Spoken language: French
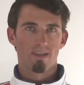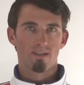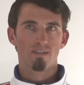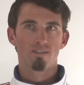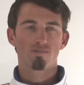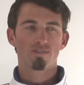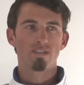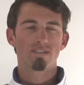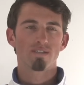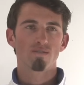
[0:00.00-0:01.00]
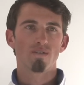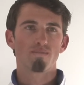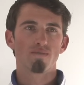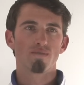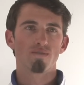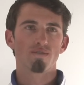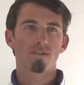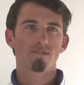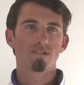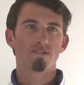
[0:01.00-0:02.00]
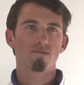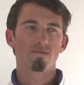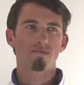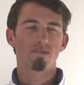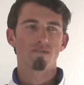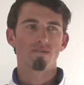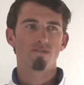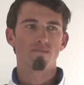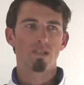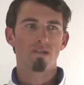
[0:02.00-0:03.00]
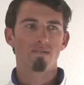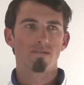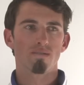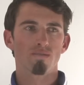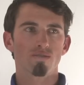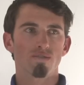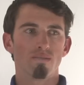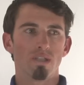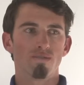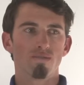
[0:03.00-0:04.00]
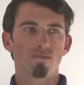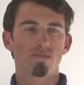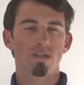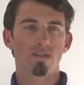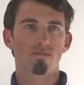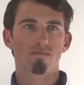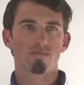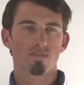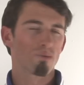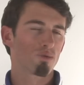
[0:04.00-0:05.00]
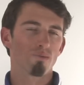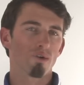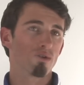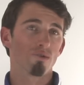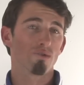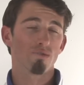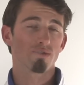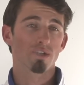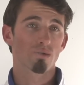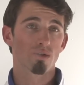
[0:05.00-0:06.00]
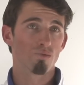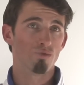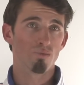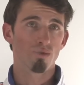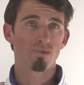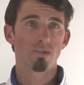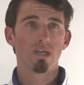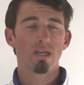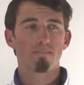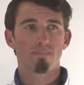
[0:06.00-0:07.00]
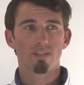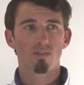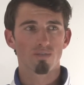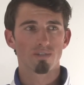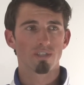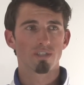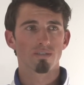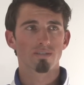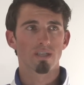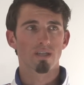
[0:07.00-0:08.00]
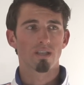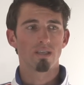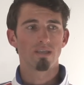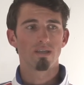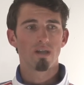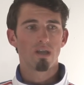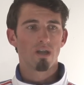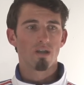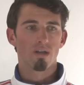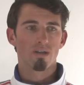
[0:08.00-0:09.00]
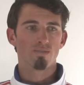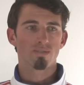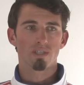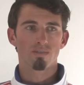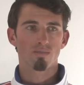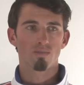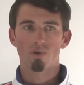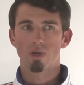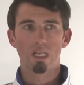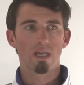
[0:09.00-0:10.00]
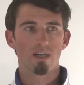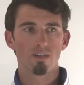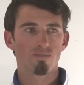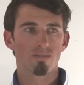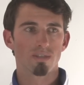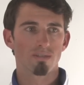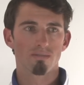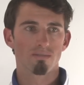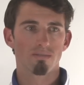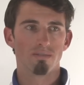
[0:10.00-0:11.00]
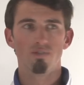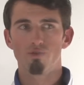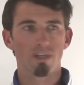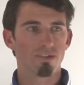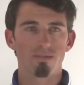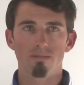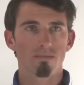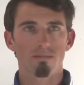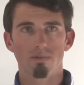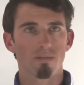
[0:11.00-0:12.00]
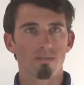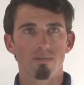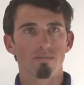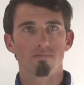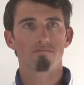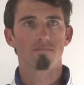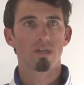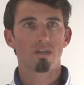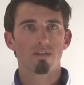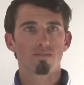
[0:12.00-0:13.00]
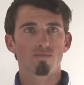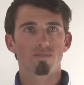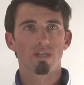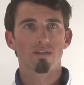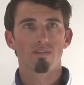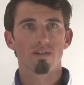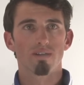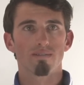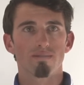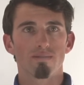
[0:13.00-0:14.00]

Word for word: Euh, c'est une saison un peu de transition, 2011-2012. Euh, On a tout simplement le, circuit Coupe du Monde, pas de grosses échéances à la clé, euh, une saison de réglage, une saison d'innovation, tout ça. Voilà.